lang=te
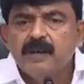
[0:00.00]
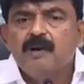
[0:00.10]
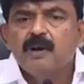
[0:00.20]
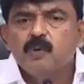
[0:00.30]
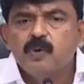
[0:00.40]

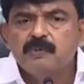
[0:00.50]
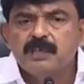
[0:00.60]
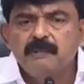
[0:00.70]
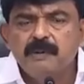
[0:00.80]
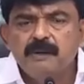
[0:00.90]
వాళ్ళ కుటుంబ
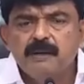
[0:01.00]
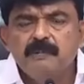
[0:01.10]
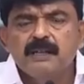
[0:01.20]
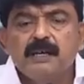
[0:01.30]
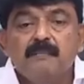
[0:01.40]
సభ్యుల పేరు
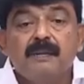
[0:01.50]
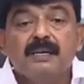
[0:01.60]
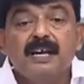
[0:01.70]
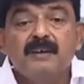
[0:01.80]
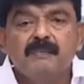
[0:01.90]
మీద కానీ
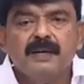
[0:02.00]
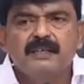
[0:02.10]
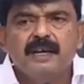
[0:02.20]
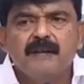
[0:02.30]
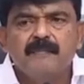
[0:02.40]
బదలాయింపు
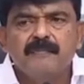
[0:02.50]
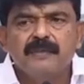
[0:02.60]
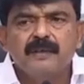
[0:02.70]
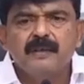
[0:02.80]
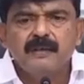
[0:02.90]
అయిందా
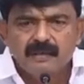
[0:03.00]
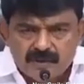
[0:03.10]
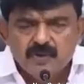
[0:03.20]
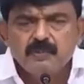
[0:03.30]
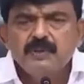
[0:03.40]

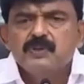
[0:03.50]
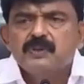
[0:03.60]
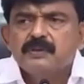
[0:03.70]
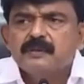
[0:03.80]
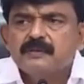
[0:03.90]
చూపించు